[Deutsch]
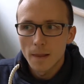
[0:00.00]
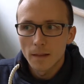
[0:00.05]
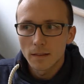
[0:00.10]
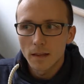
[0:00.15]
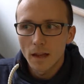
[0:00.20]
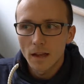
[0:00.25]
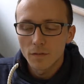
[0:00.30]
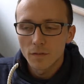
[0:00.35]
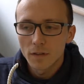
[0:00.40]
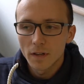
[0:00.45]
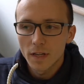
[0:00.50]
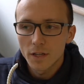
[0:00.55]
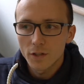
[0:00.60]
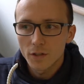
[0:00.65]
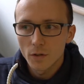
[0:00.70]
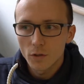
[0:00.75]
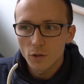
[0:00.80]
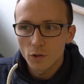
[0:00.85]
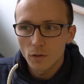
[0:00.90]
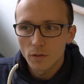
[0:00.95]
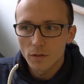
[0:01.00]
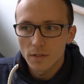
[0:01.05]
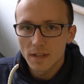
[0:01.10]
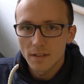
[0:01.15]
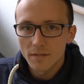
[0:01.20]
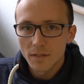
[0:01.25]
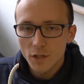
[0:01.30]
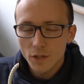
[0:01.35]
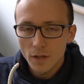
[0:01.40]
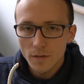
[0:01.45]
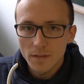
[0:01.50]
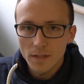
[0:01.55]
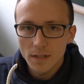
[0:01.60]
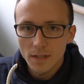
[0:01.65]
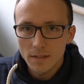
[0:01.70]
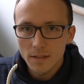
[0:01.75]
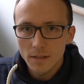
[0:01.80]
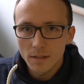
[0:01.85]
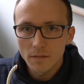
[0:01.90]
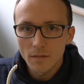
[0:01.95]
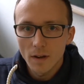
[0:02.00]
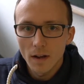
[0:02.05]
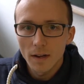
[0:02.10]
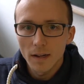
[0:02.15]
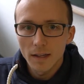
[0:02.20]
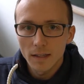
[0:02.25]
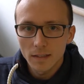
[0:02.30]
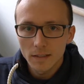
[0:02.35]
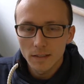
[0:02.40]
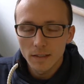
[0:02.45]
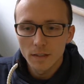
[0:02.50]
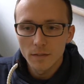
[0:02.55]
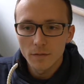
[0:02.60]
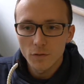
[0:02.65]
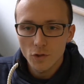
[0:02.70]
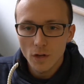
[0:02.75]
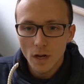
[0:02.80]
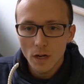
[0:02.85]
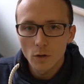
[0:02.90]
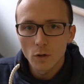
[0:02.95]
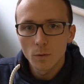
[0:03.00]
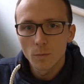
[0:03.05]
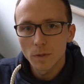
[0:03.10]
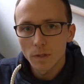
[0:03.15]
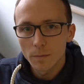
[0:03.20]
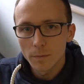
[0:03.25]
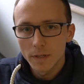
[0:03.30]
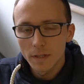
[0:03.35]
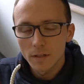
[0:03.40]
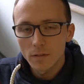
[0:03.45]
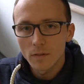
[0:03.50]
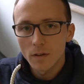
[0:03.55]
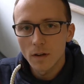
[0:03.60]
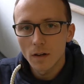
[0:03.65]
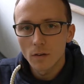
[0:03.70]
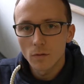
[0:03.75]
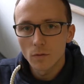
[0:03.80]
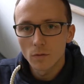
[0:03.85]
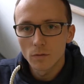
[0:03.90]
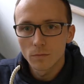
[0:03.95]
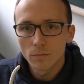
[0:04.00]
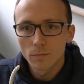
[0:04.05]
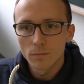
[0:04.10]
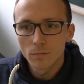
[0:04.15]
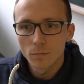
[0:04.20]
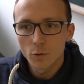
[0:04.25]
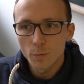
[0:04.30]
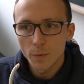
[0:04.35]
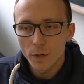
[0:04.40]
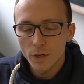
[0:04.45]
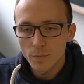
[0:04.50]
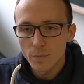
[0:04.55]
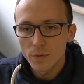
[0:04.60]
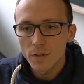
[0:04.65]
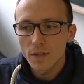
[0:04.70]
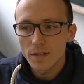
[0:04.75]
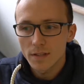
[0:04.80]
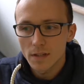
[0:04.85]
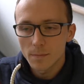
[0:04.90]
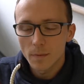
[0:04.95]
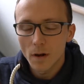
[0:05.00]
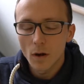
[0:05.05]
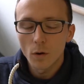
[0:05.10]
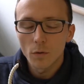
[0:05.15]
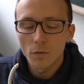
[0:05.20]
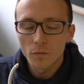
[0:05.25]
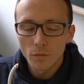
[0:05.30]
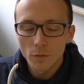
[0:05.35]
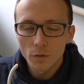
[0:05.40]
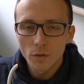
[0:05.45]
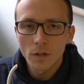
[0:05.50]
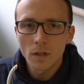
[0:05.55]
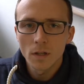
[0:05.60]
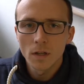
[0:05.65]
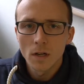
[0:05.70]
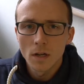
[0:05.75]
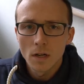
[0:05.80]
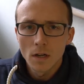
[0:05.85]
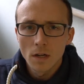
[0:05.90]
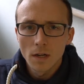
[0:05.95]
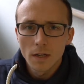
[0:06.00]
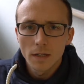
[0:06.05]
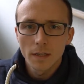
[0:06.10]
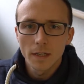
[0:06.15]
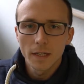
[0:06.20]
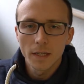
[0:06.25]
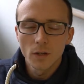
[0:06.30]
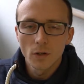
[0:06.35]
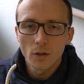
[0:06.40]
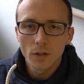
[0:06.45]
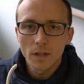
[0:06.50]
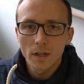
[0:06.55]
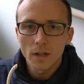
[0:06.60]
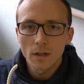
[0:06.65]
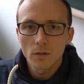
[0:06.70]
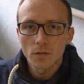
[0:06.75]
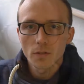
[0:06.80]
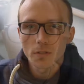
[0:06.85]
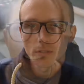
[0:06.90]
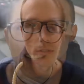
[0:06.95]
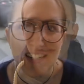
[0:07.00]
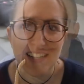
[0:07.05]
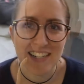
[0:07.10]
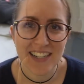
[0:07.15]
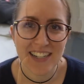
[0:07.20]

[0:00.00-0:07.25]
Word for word: da er vielleicht auch schon sehr wirtschaftslastig war, relativ stark komprimiert war und spreche mich deshalb auch für G9 aus.